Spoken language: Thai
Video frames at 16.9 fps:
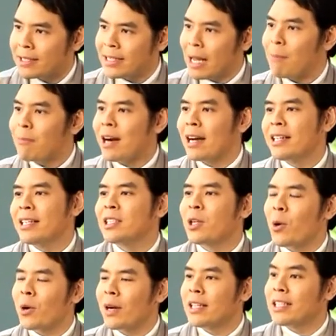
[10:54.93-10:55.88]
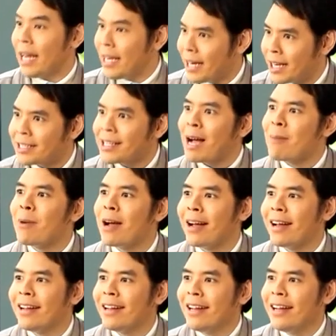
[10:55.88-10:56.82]
ซ้ำครั้งที่ 2 นะฉายหนังซ้ำ
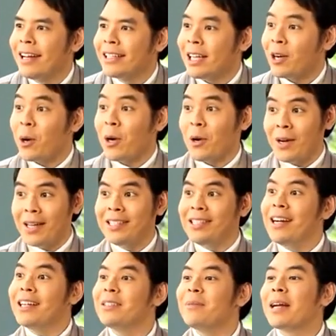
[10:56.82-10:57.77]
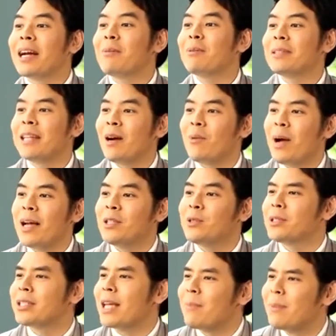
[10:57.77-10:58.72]
อะะแต่ก่อนเราเคยเชื่อใช่ไหมครับคุณตั๊กว่าอิ
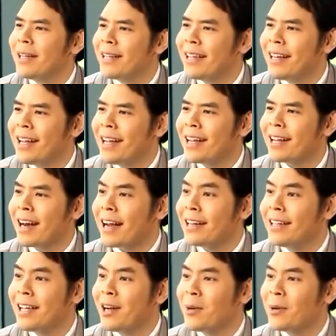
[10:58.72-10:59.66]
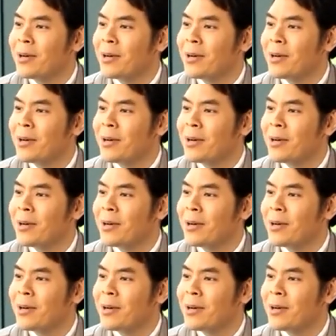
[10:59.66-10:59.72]
สุกไซเป็นไงนะ ครั้งเดียว